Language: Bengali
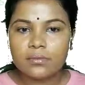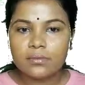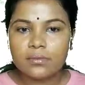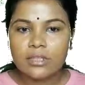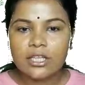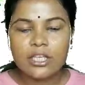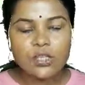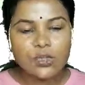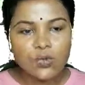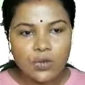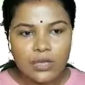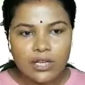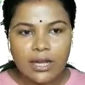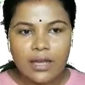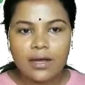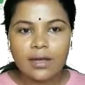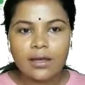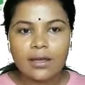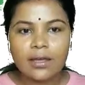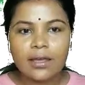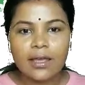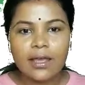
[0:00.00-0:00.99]
কিছুই না
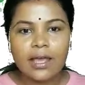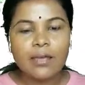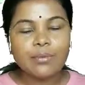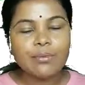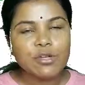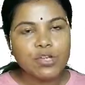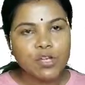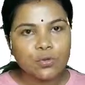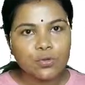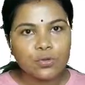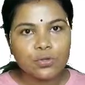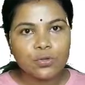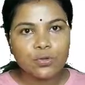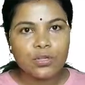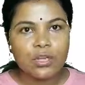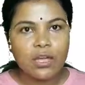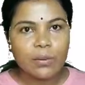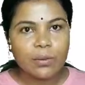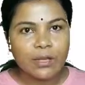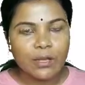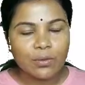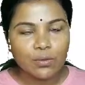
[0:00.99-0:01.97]
এই বিষয়বস্তু কি
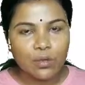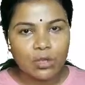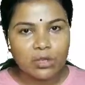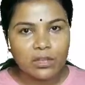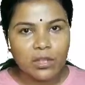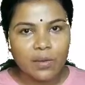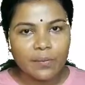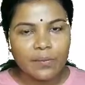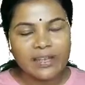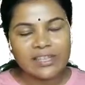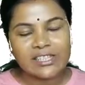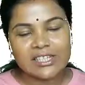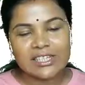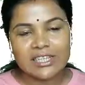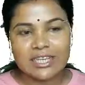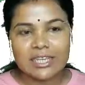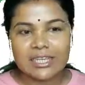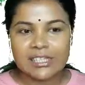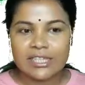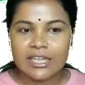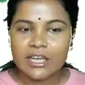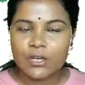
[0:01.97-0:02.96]
আমাকে বলতে হবে আচ্ছা ঠিক
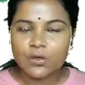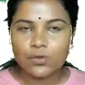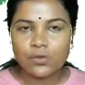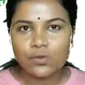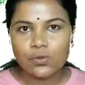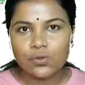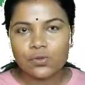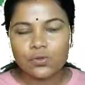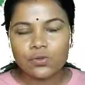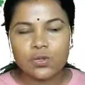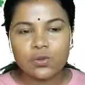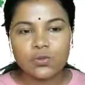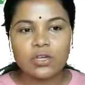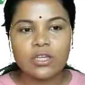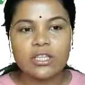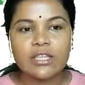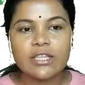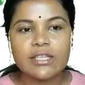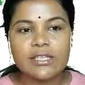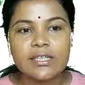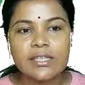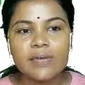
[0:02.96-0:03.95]
আছে একটু ছোট্ট করে বলে
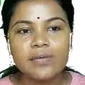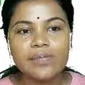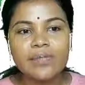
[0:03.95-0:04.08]
দিচ্ছি